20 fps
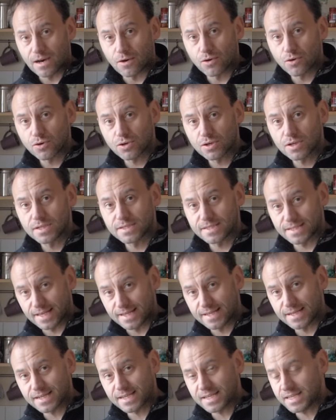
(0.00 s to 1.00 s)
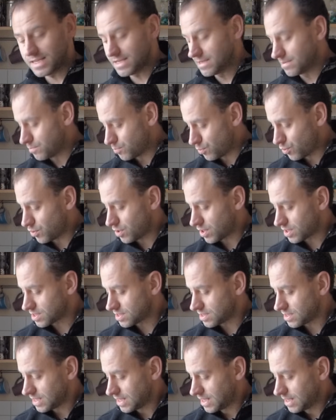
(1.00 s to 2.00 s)
Lauch, Sellerie,
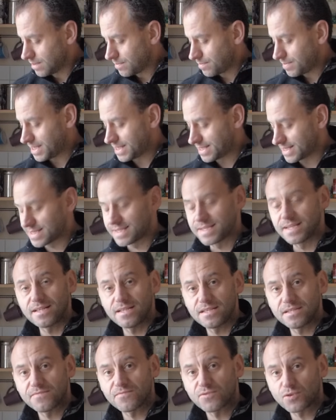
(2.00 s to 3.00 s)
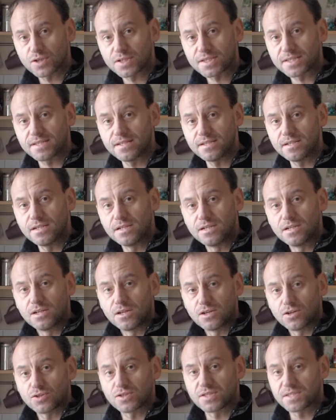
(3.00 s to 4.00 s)
Möhren, Petersilienwurzel
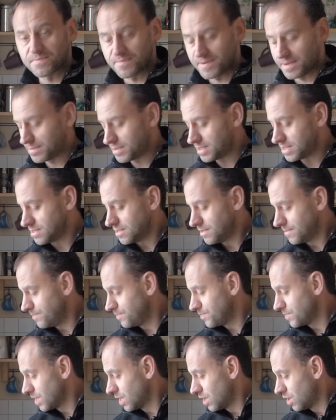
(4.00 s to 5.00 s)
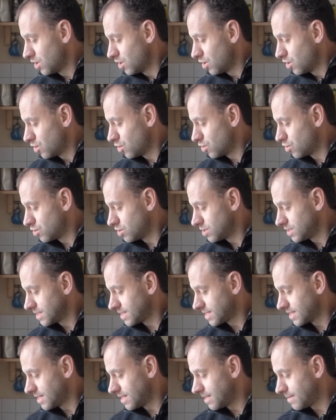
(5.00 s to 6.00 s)
und Zwiebeln.
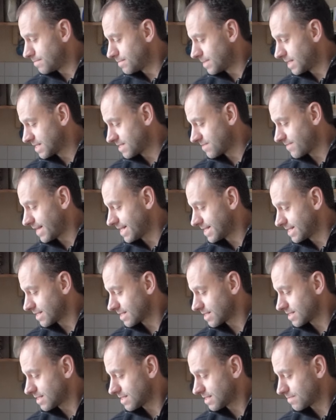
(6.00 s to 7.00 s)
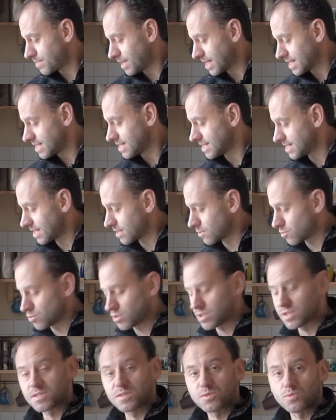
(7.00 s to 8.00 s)
Und ähm, als weiteres passen sehr
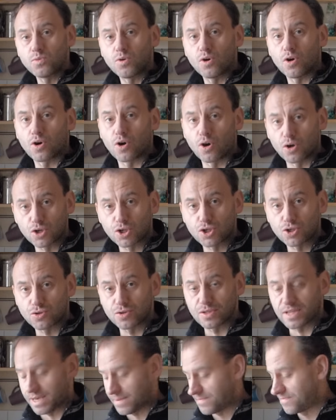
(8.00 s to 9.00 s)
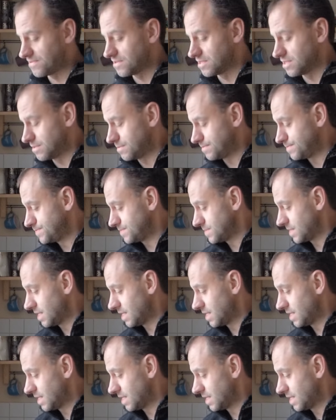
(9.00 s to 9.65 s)
gut dazu Orangen und Äpfel.